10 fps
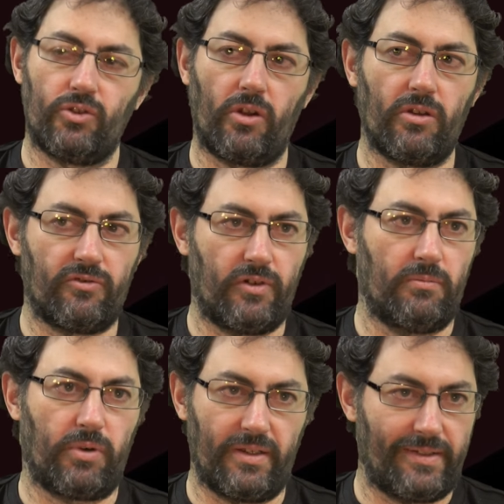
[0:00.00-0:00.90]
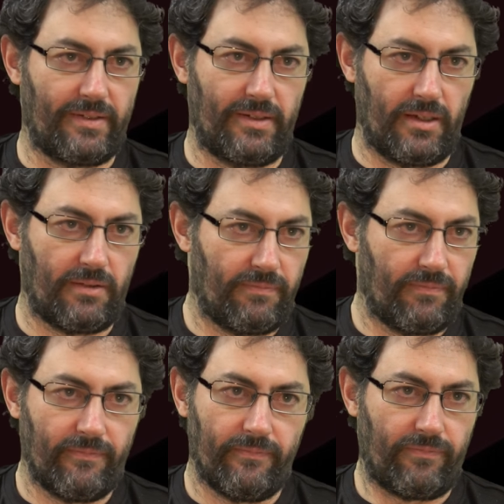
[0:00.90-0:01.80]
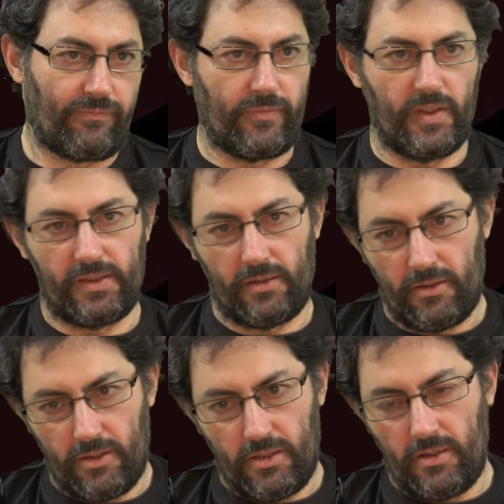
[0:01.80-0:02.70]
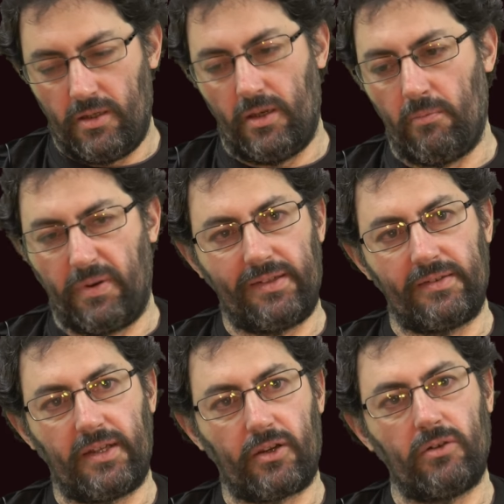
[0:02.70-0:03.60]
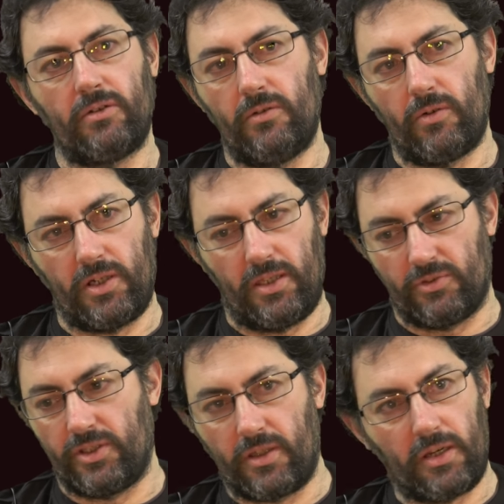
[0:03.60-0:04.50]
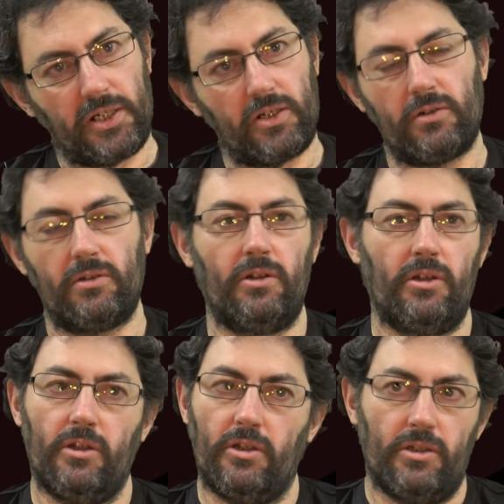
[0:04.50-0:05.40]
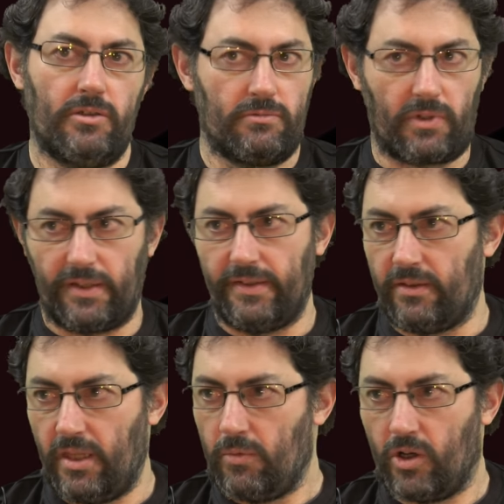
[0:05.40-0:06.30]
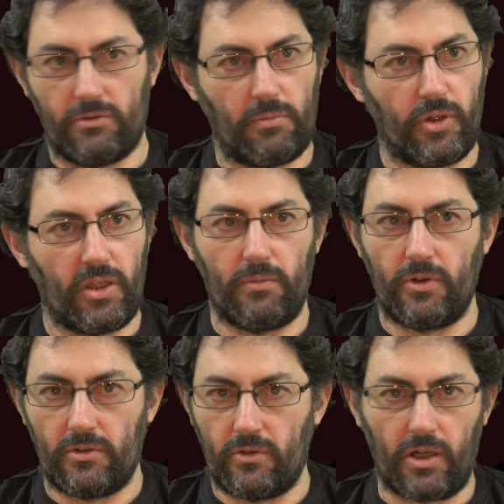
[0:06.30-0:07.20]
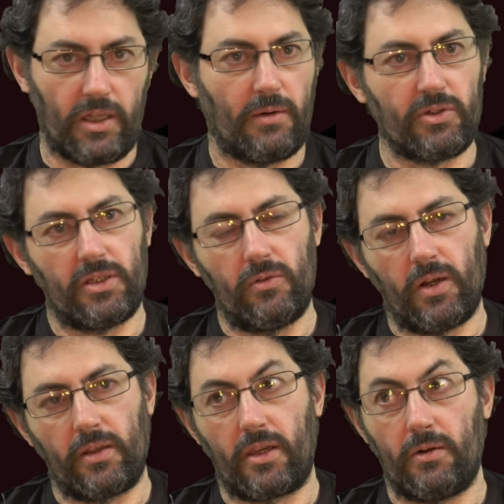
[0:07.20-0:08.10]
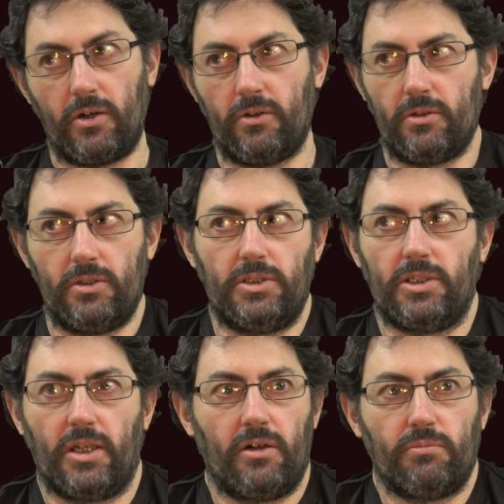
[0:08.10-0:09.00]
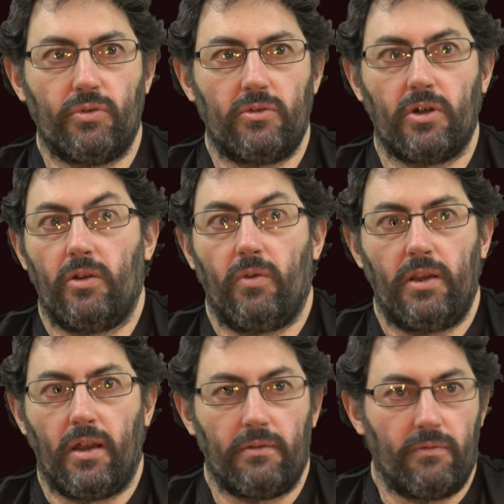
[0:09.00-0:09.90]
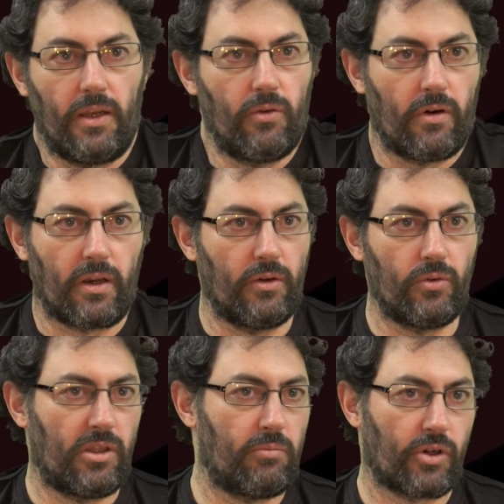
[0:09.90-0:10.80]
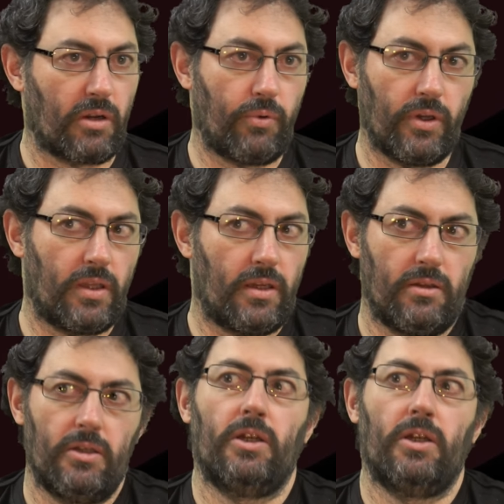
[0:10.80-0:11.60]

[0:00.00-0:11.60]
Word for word: Todos fueron por necesidad. Es decir, la empresa cerró, nos quedamos sin trabajo, resistimos como podemos, nos quedamos en lugar de trabajo y llega un punto que al, no haber ningún tipo de respuesta,